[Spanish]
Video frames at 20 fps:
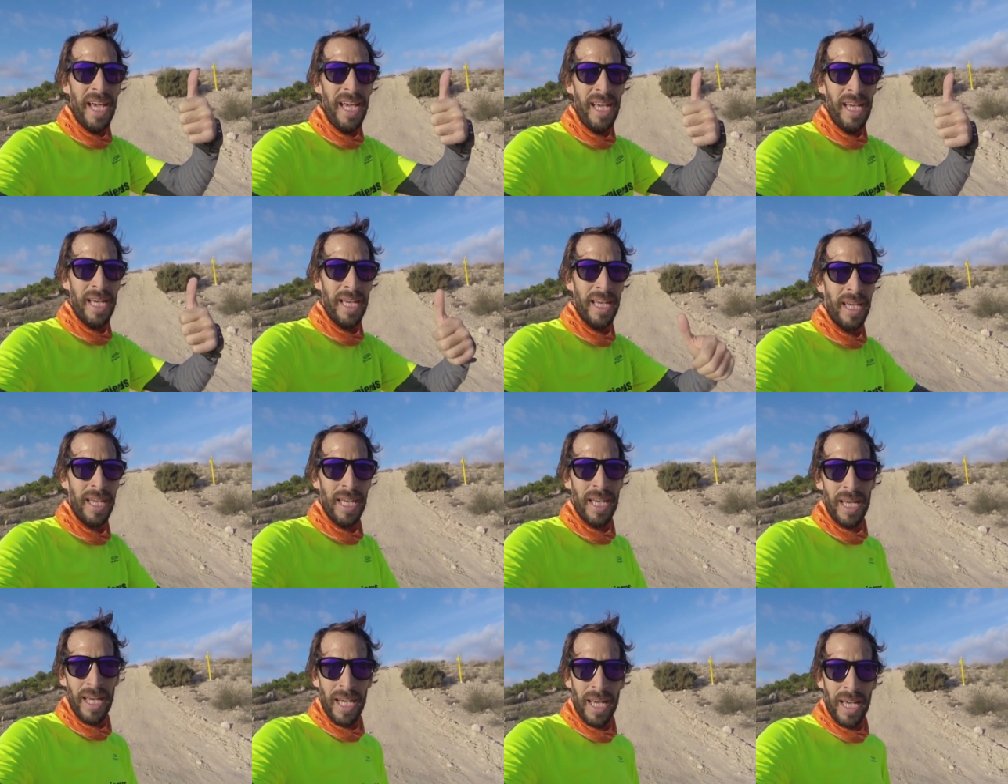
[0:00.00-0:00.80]
¿eh?
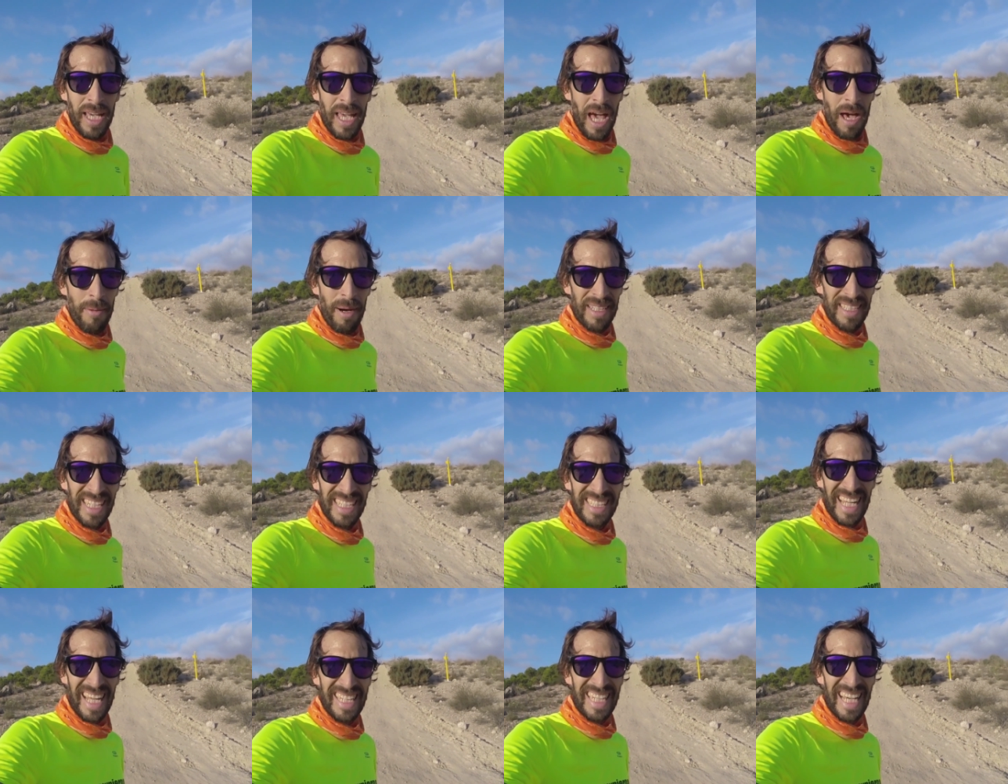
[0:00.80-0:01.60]
Y además
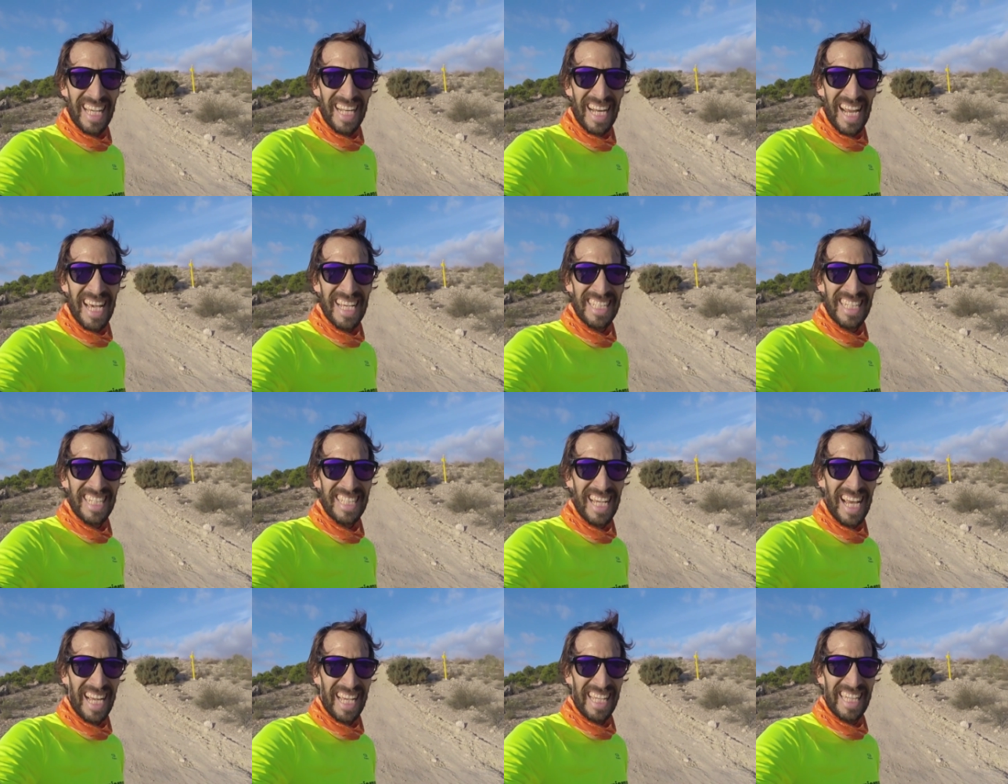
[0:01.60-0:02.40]
esta tierra es de
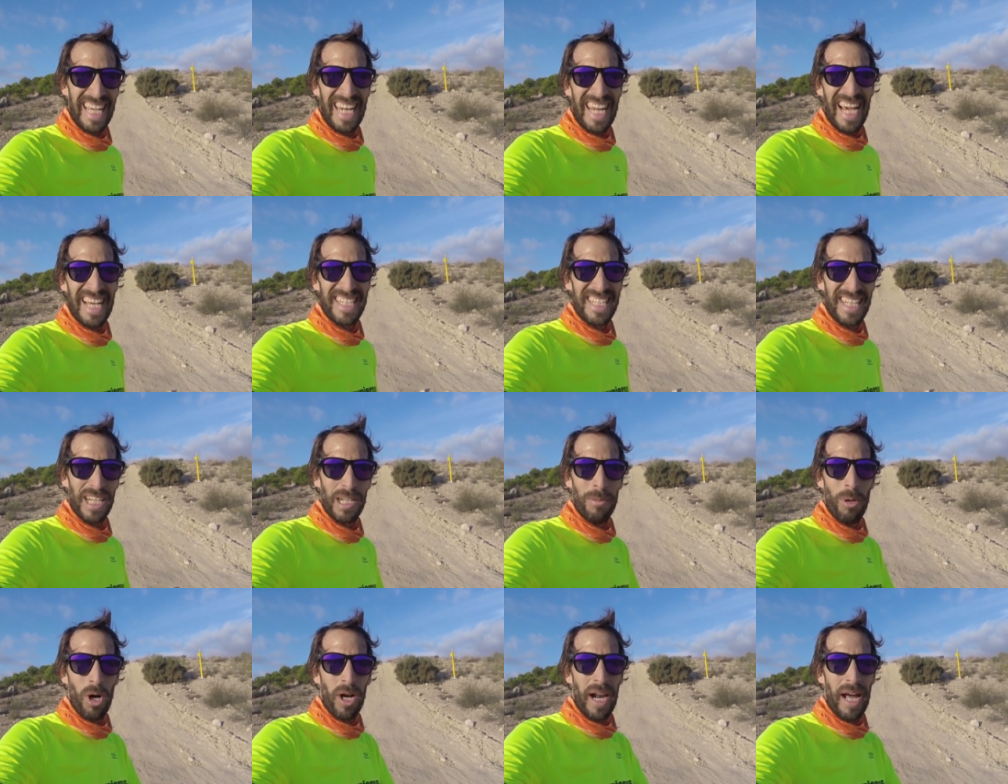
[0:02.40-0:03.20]
esa que tiene así
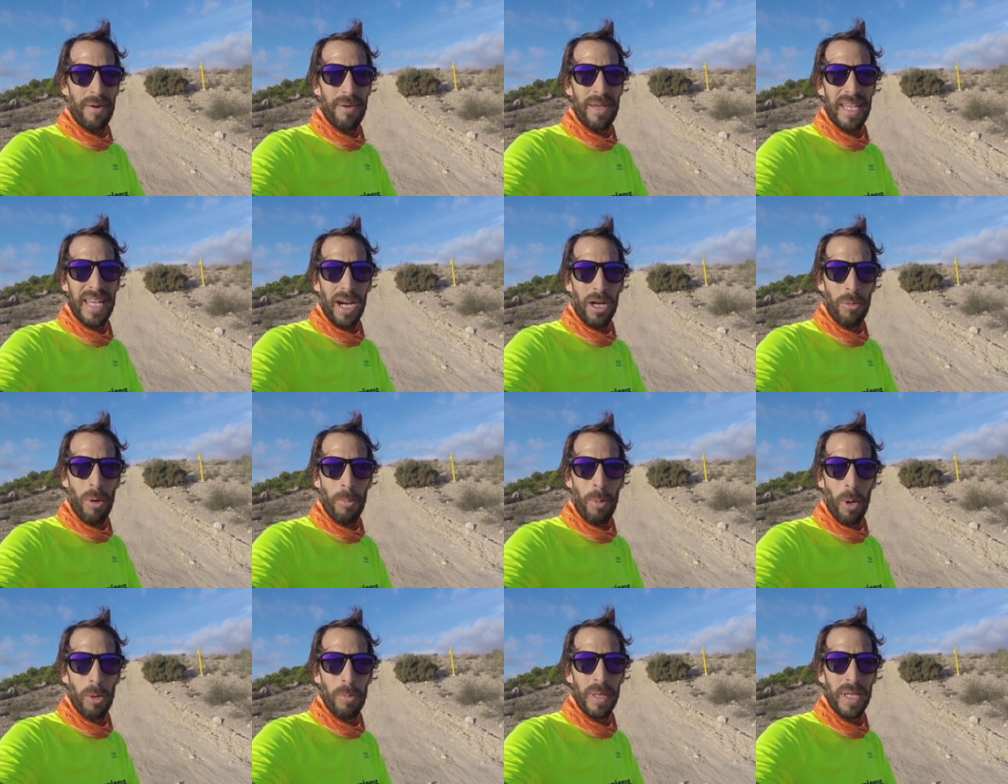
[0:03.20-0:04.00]
como gravilla,
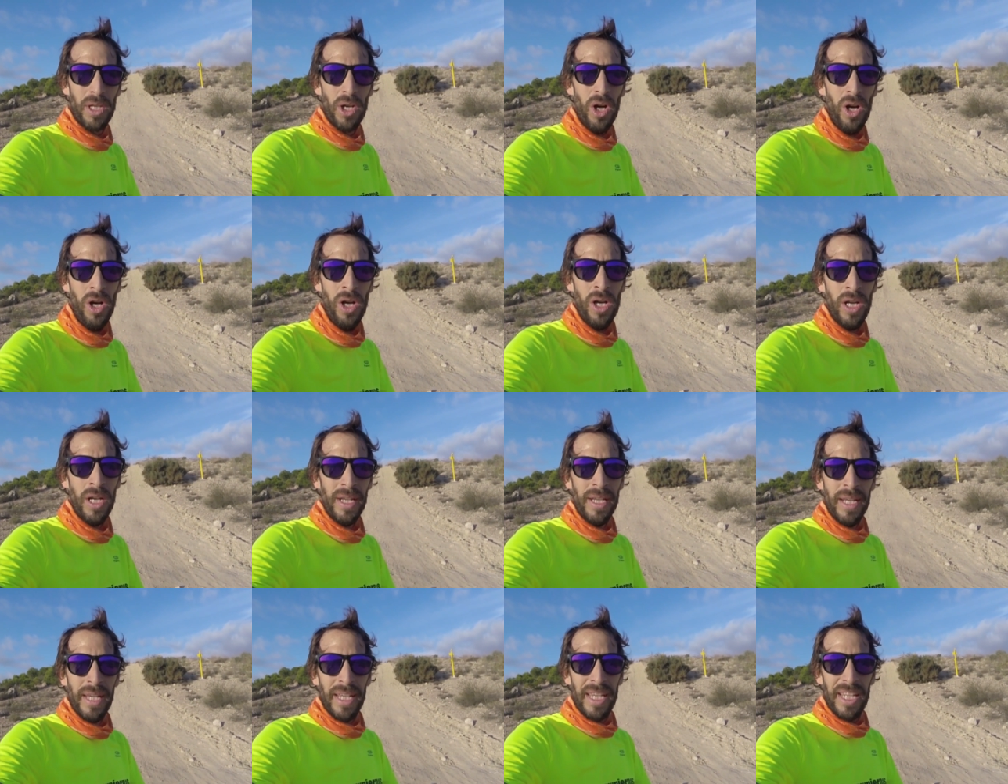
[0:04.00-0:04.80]
como polvillo,
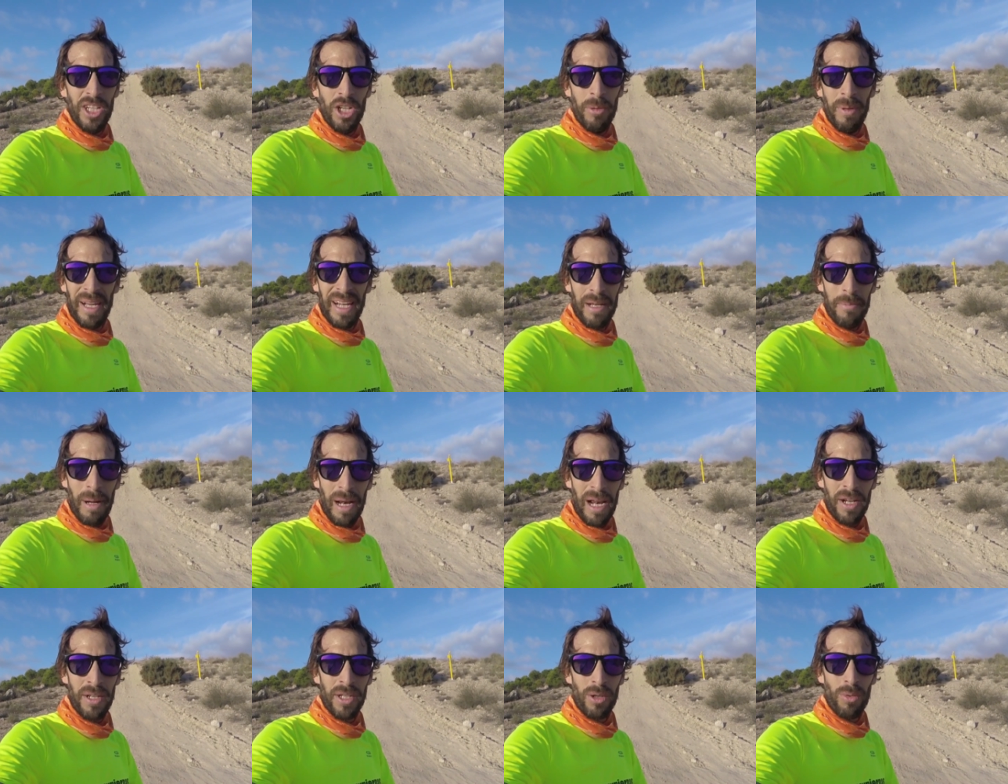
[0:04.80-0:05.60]
y no me he
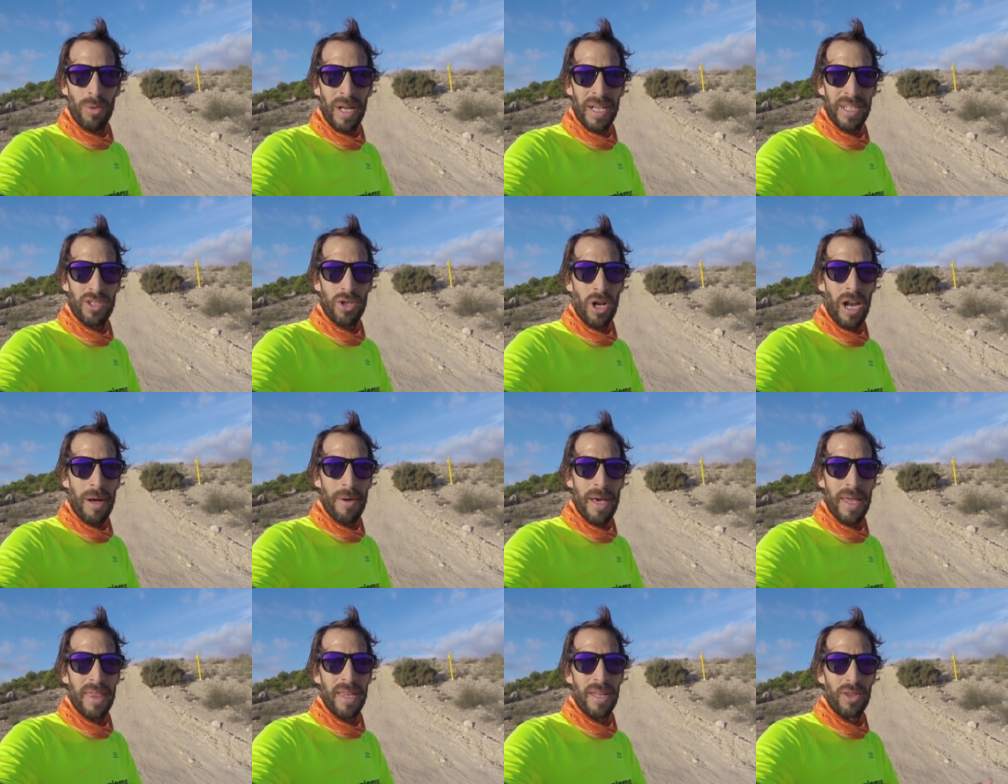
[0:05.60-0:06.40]
reparado ninguna sola
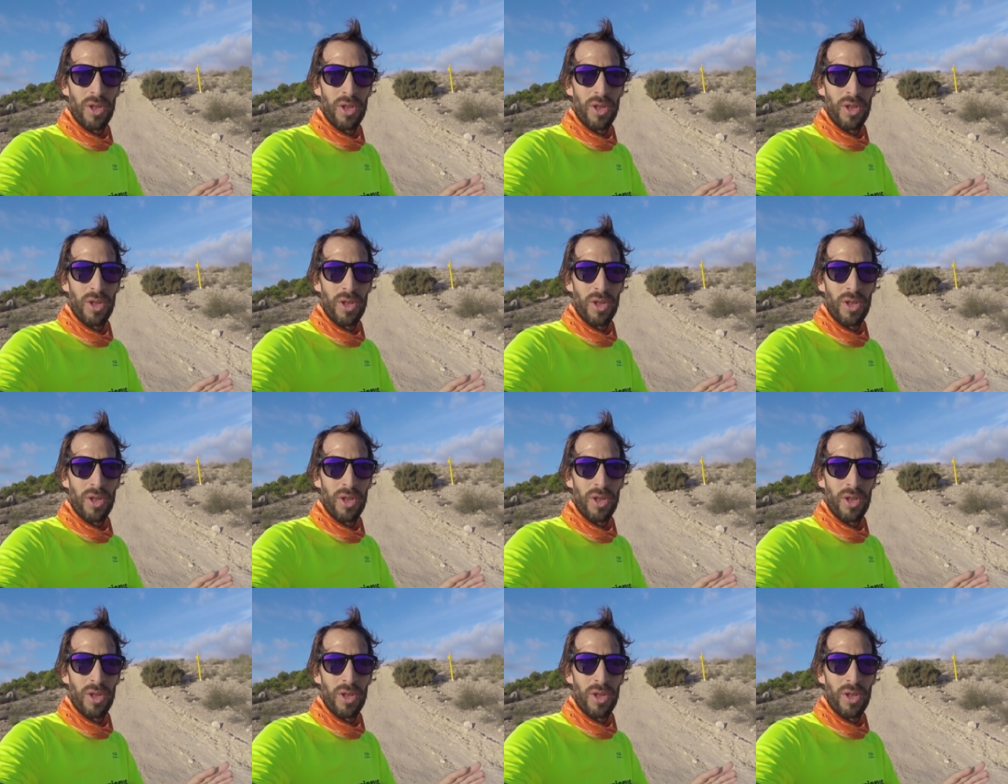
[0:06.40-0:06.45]
vez.